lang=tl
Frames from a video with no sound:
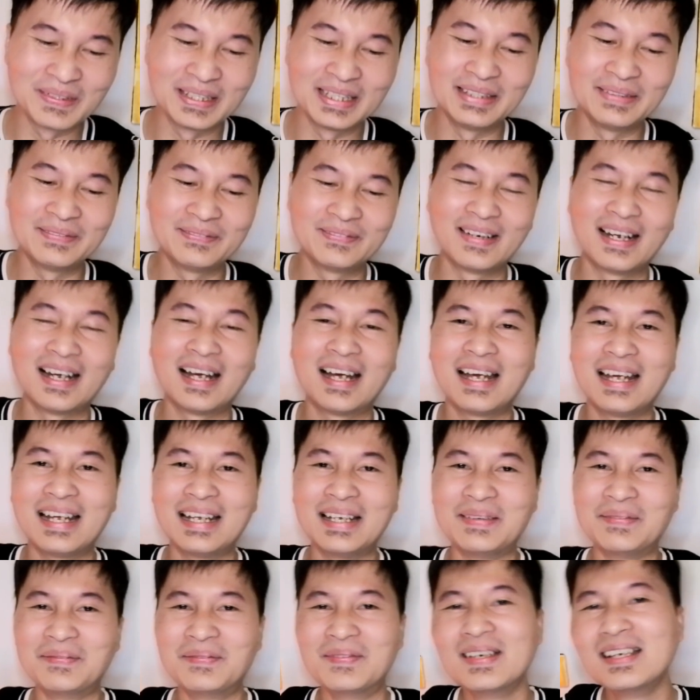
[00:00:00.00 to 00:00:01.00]
that's
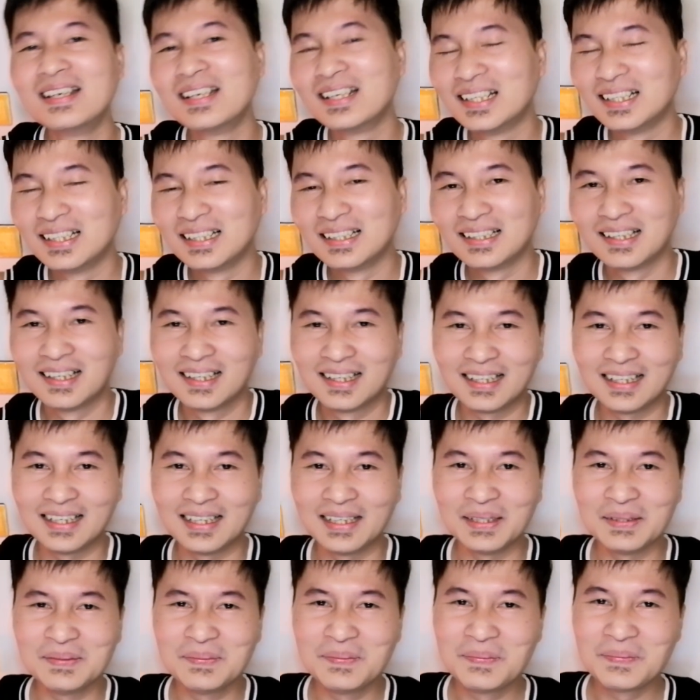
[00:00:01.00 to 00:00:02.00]
number five.
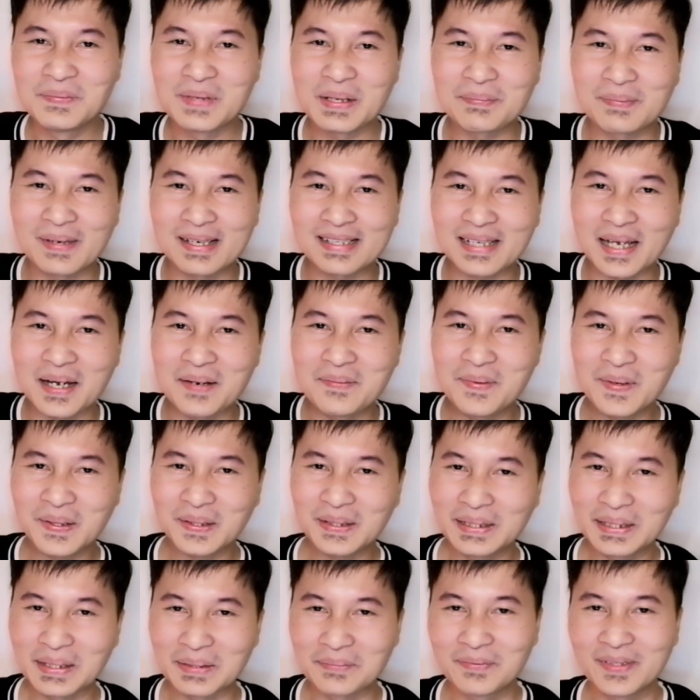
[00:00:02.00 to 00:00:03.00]
Um, may
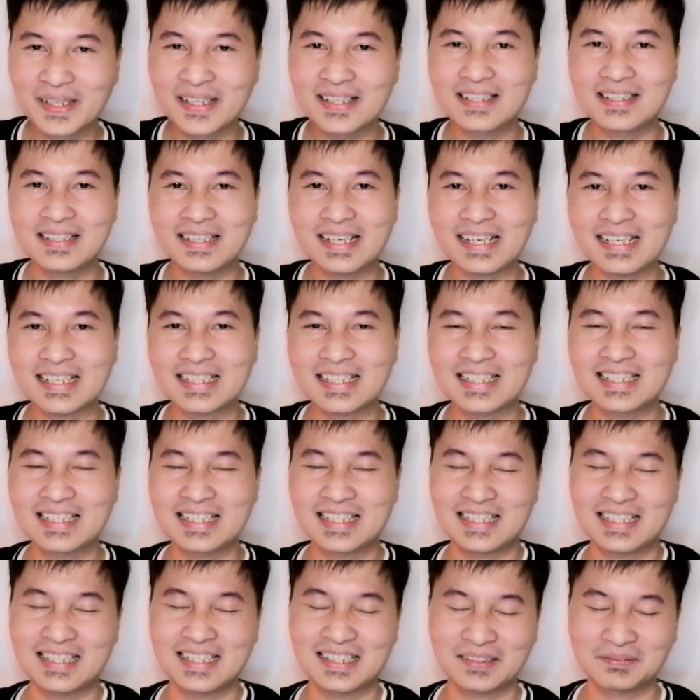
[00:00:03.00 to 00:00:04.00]
pasabog, number
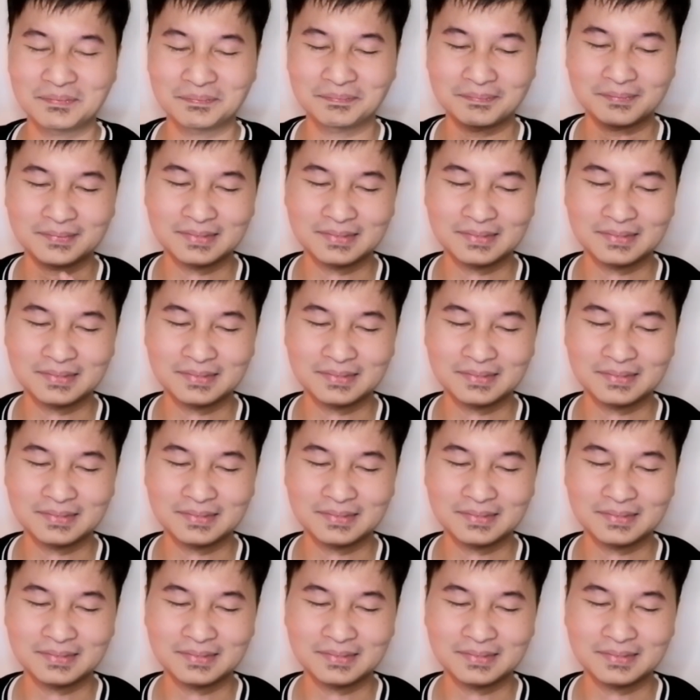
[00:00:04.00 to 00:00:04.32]
six.